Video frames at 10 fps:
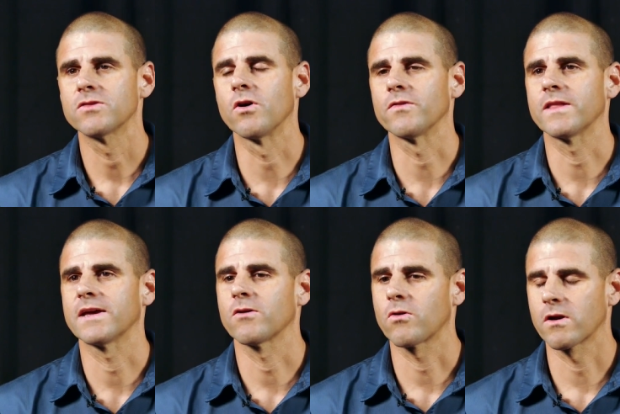
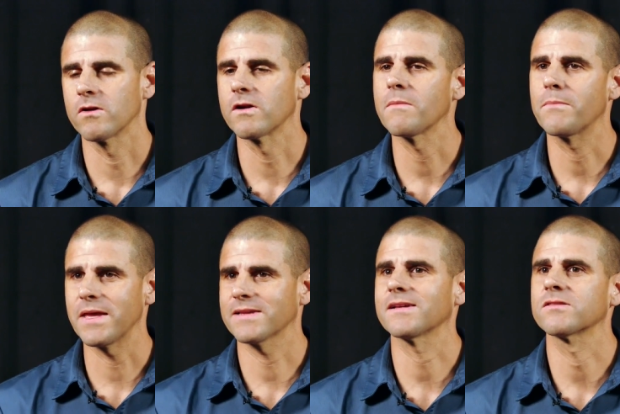donde los corredores
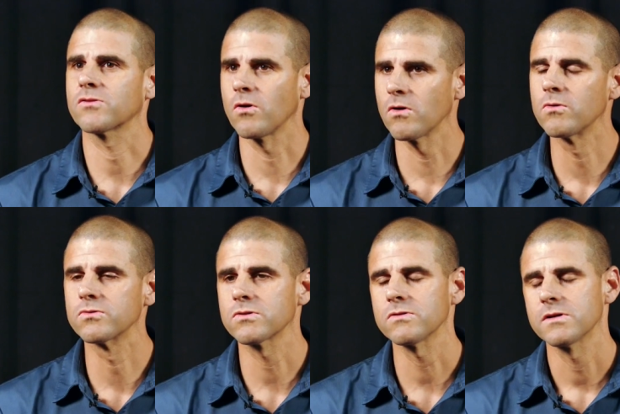empiezan todos
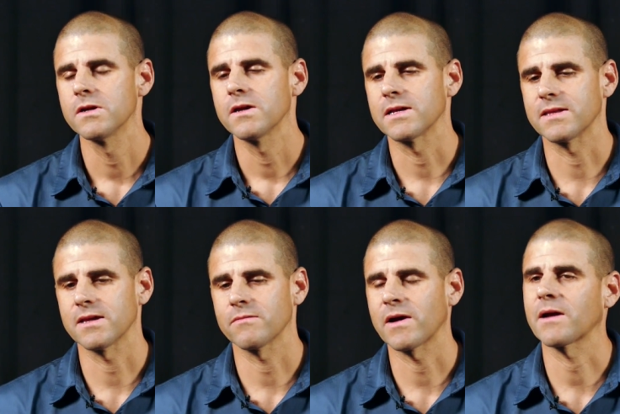juntos,
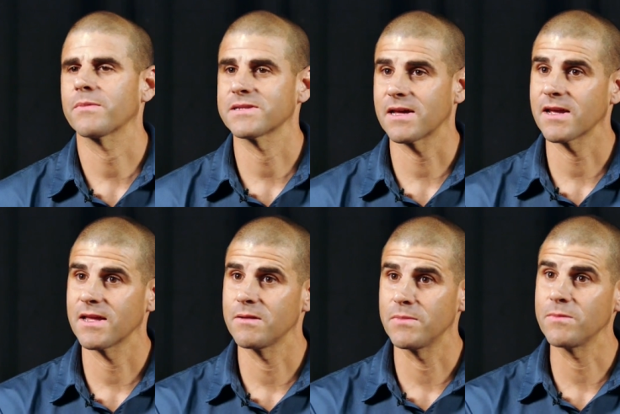este, van a pensar
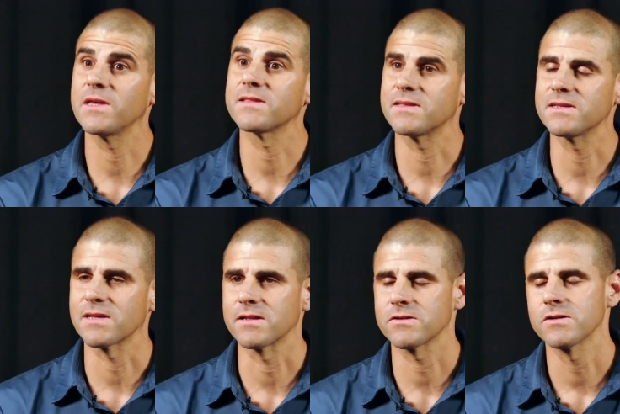en el BB&T
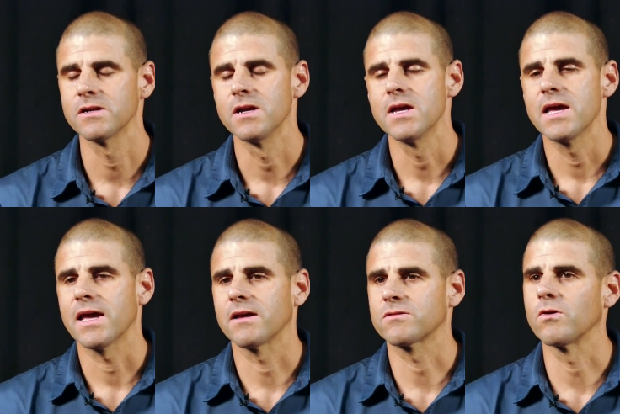Center,
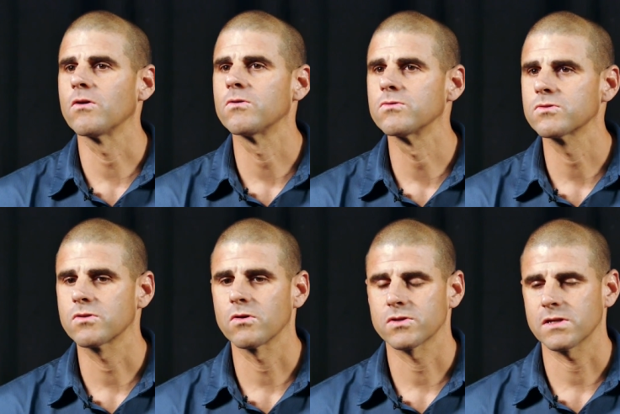eh, todos
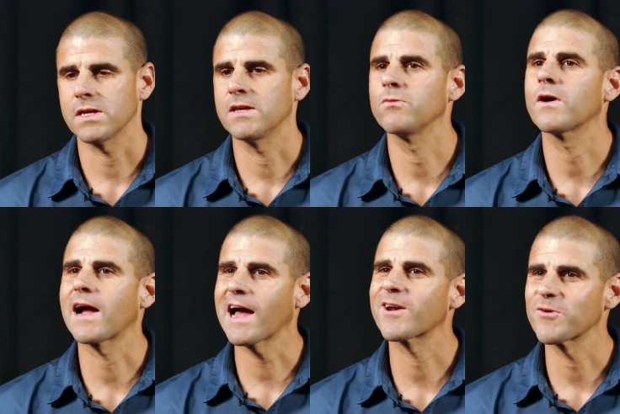juntos y un
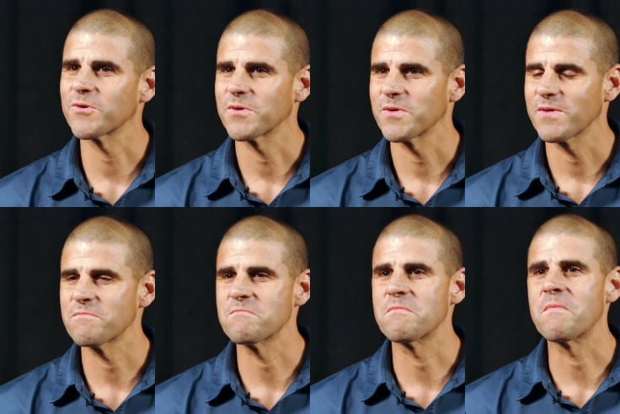carro
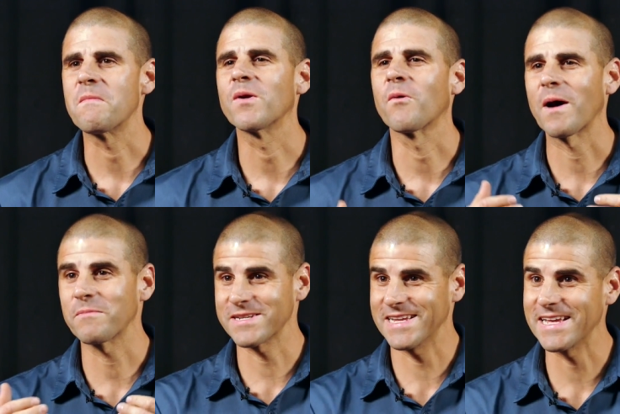los va
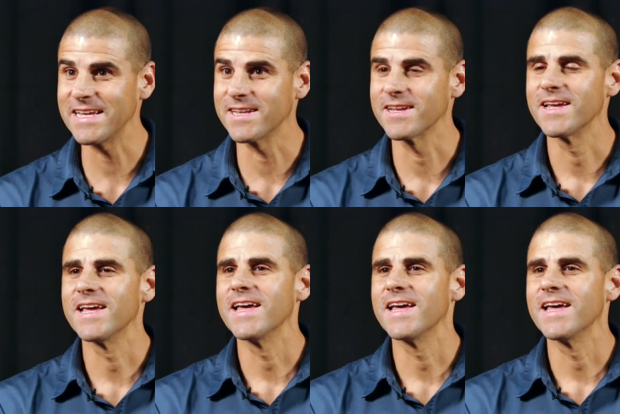a perseguir